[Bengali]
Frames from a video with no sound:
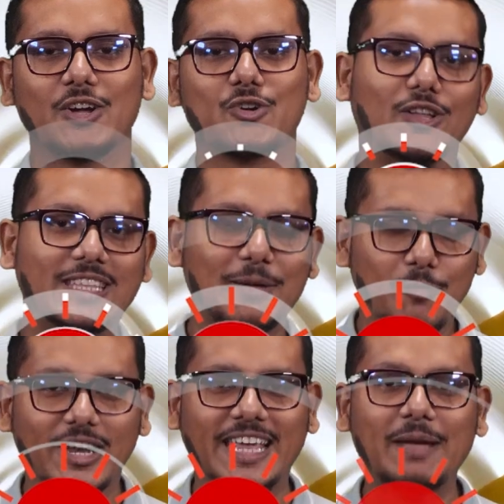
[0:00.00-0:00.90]
কথায়
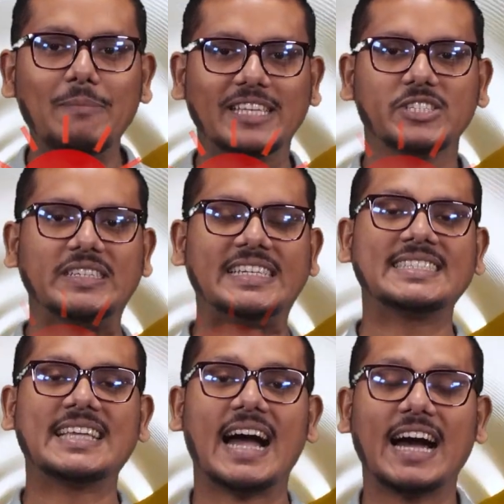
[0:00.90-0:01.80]
বলে ম্যাচুরিটি
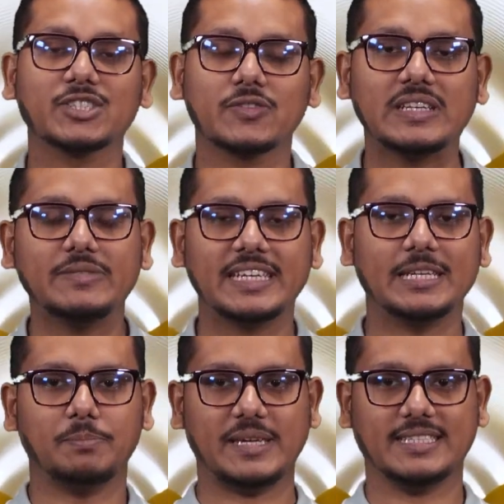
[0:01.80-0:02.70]
ইজ দ্য আর্ট অফ লিভিং
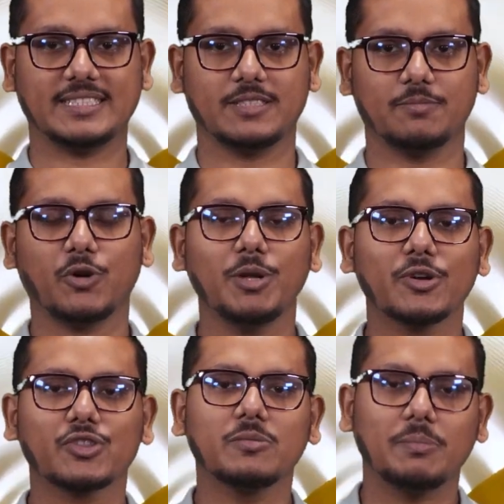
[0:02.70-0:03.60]
ইন পিস
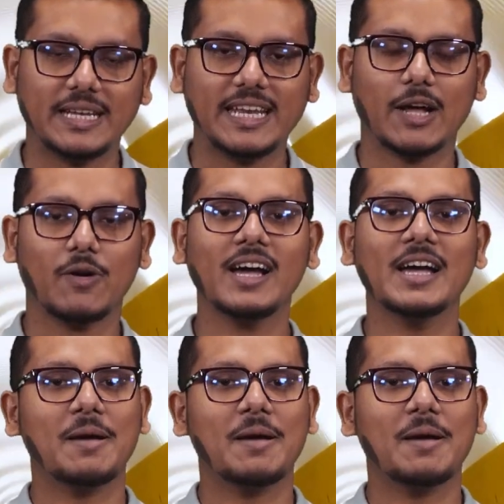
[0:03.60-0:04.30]
পরিবর্তন মেনে নেওয়া